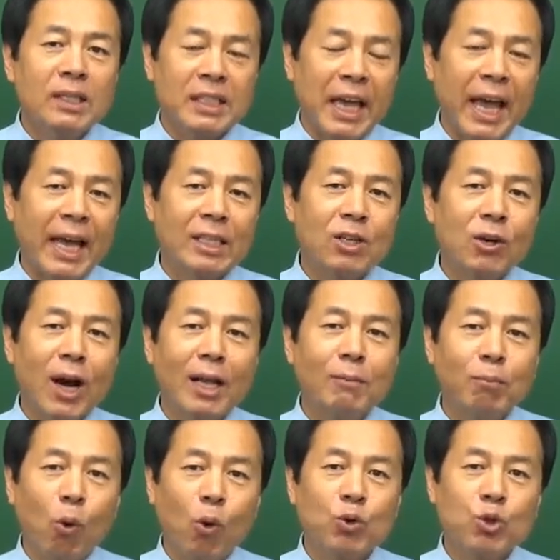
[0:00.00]

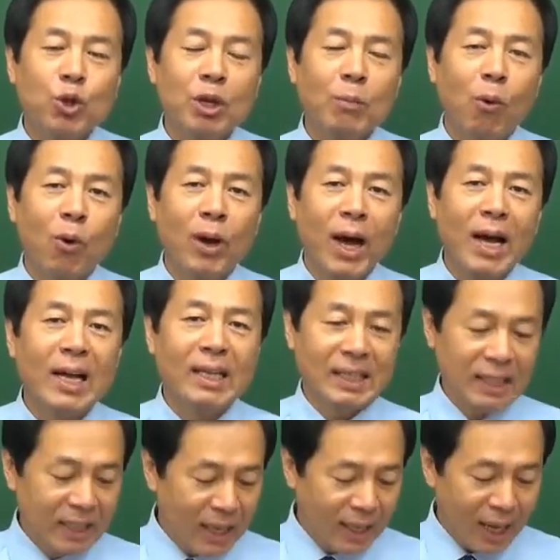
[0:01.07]
재정한 목적이 뭔가
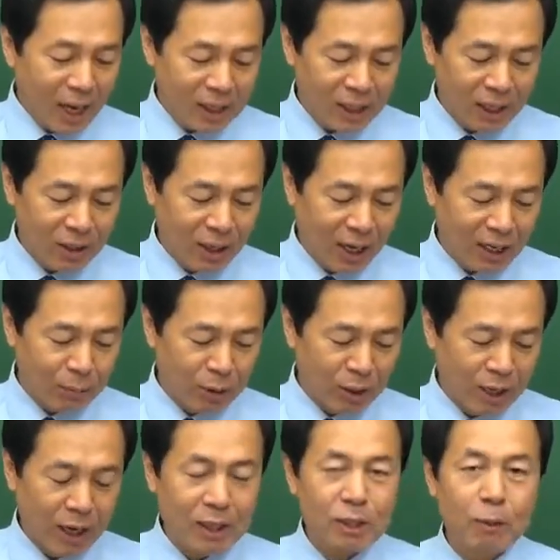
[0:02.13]
이게 나왔다는 거
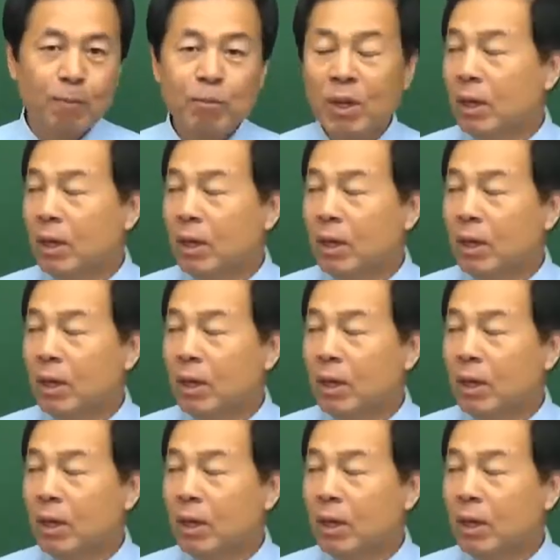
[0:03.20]
아닙니까? 그래서